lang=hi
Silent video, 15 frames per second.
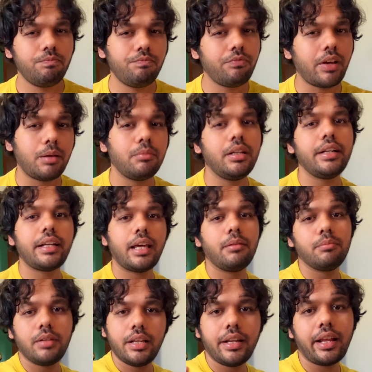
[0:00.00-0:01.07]
फैमिली टाइम
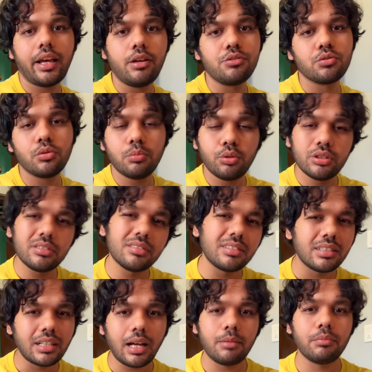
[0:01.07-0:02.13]
लेना है उसको बहुत
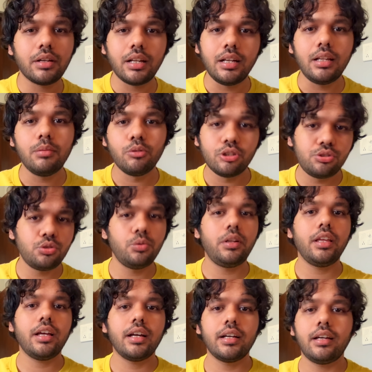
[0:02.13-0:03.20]
काम कर ली बहुत
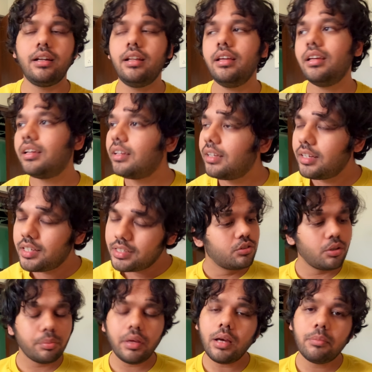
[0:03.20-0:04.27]
शूटिंगा कर ली
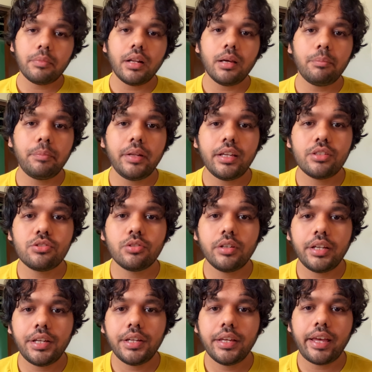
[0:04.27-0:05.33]
सो के अपने अपने जो
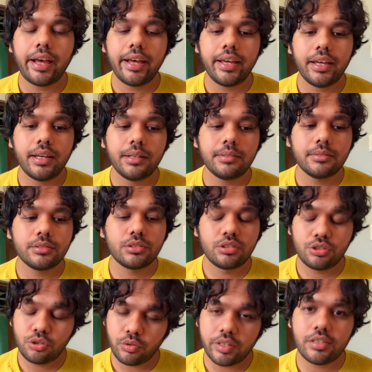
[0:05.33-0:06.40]
है क्या है
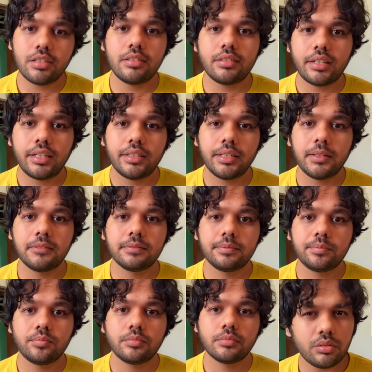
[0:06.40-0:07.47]
सिचुएशन रहते हैं
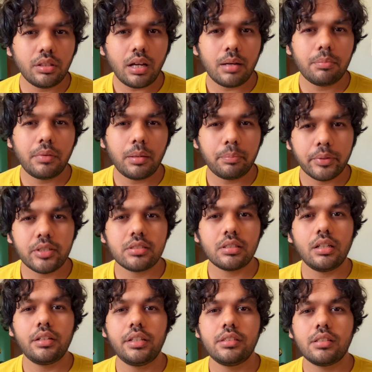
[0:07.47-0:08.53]
उसका तो अपना
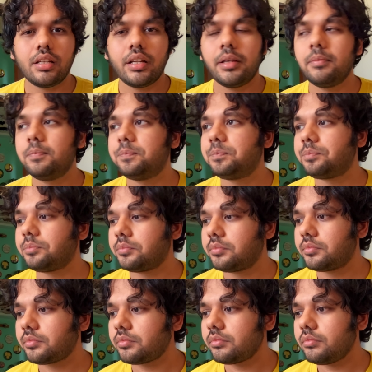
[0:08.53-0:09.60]
पर्सनल रीज़न है
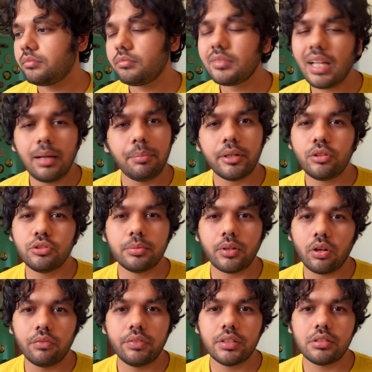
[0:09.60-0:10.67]
अपन उसमें
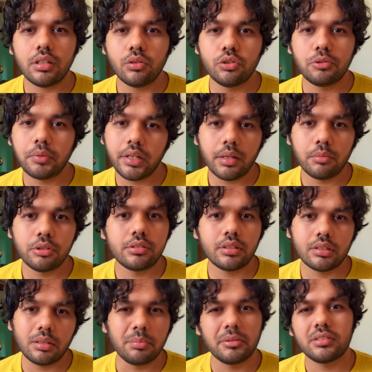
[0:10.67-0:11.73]
ऑब्वियसली कुछ भी नहीं बोल
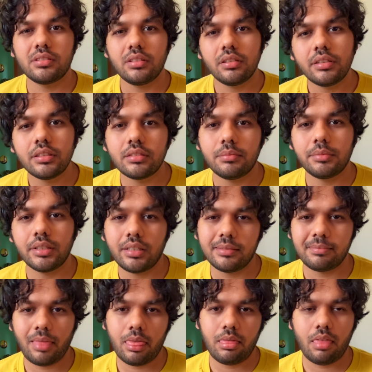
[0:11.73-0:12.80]
सकते पर्सनल रीज़न में करना